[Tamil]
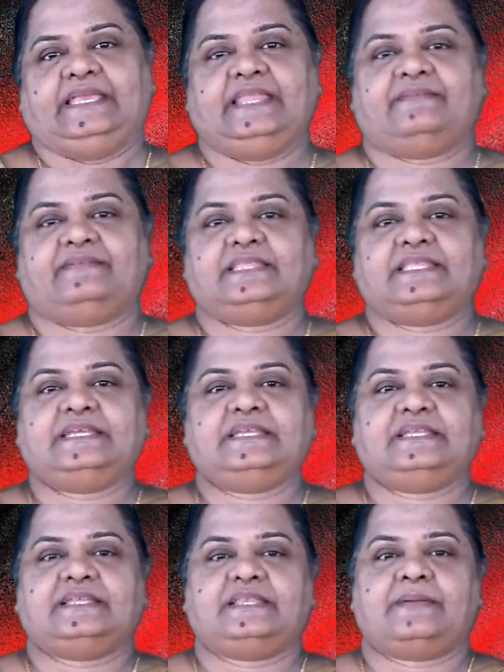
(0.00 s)
இதை வந்து
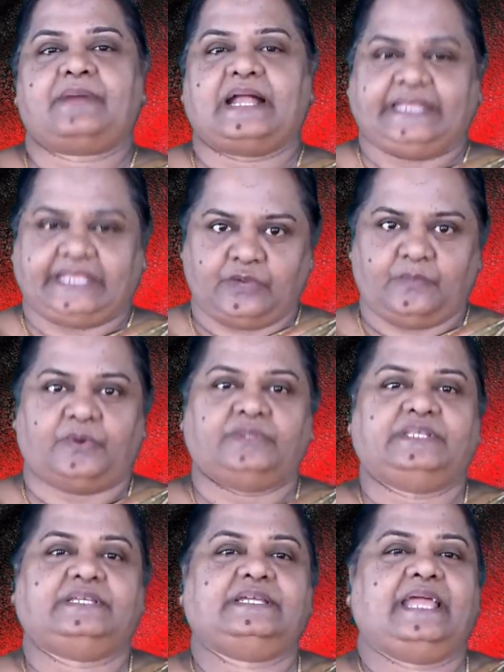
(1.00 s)
நம்ம அடிக்கும்
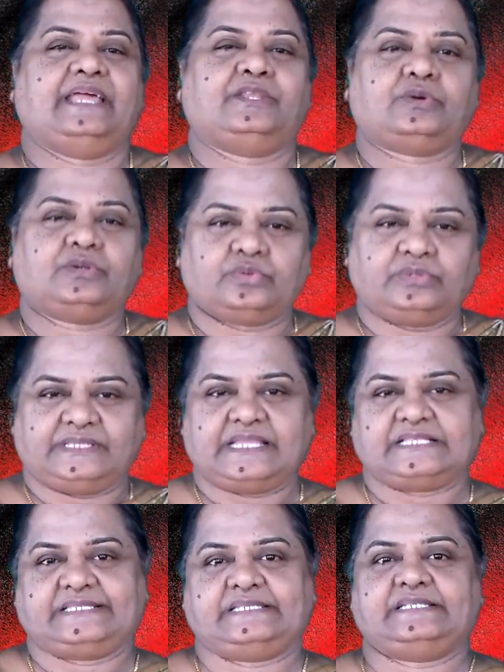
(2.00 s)
போது ஏதோ ஒரு
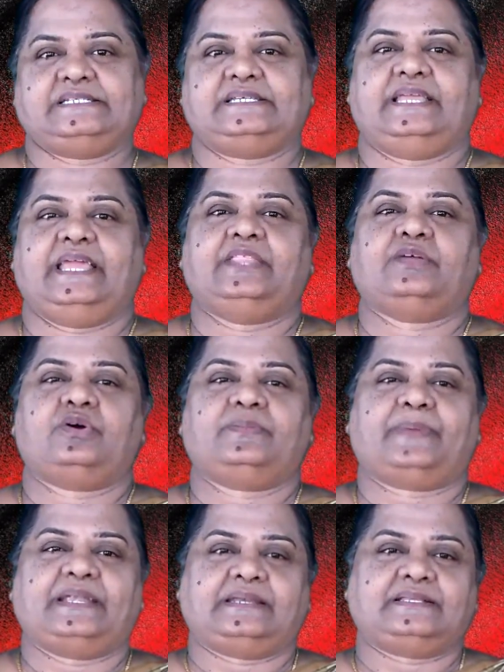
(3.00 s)
குத்திருச்சு ஏதோ ஒரு
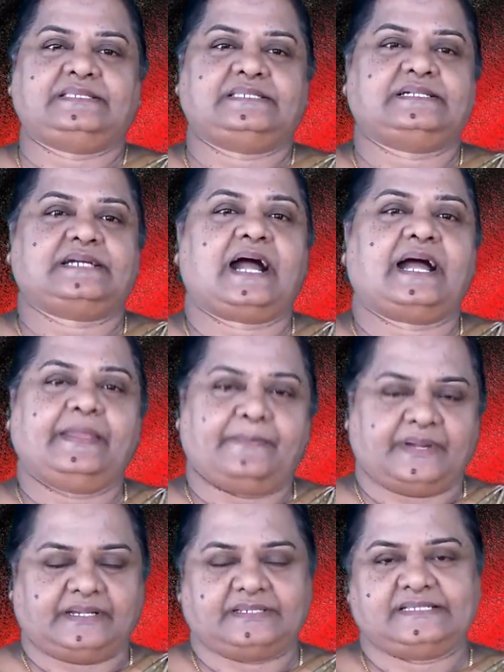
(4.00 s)
பட்டுருச்சு காயம்
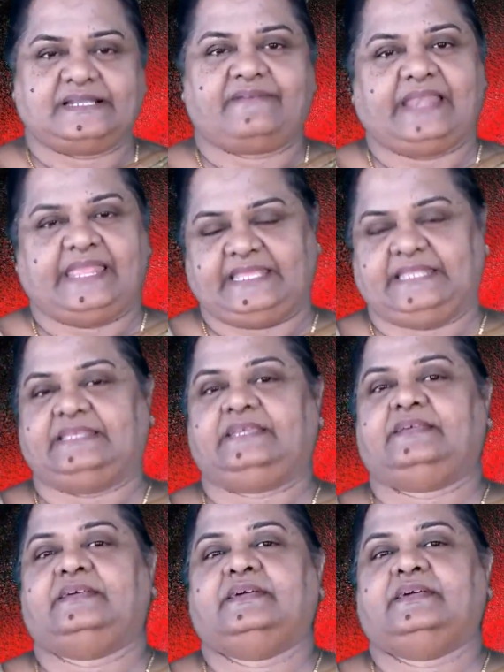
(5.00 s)
பட்டுருச்சுன்னா வலிக்குது